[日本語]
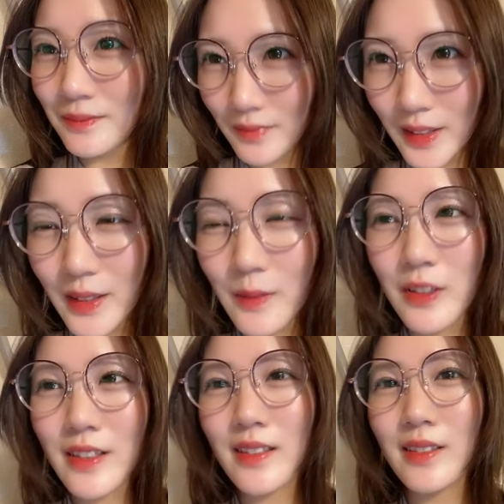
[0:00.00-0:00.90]
待って
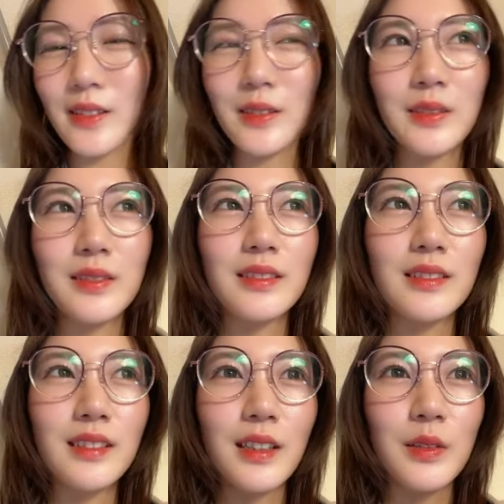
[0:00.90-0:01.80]
ま
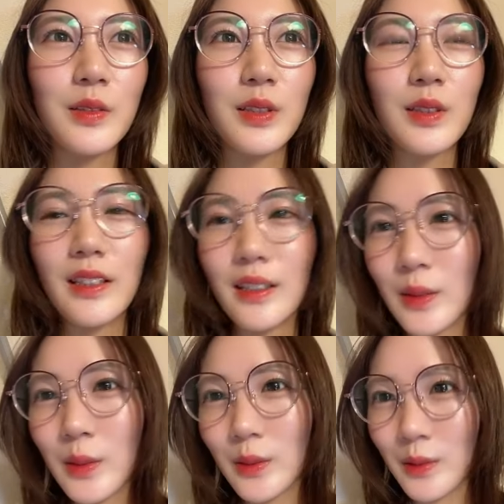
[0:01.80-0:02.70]
す」握手会
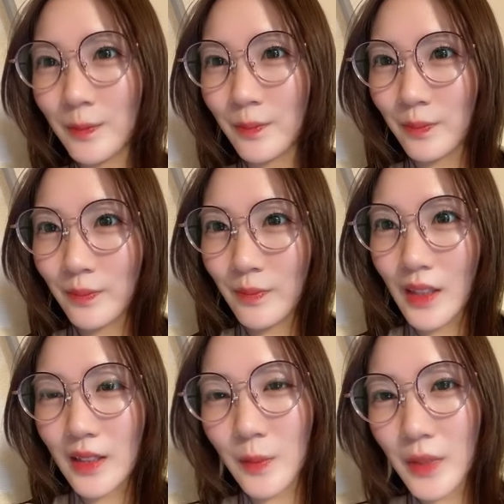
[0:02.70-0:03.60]
と
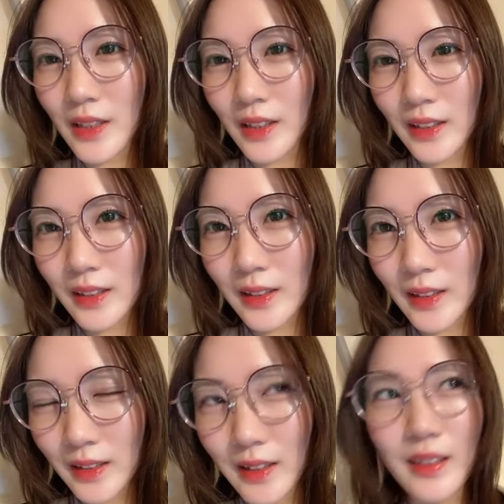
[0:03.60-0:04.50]
写メ会
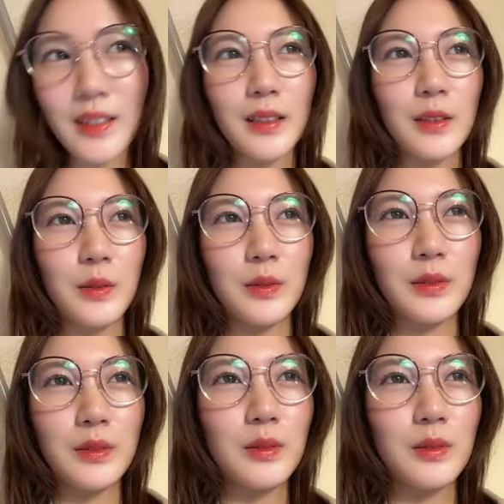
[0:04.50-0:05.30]
肩たたきと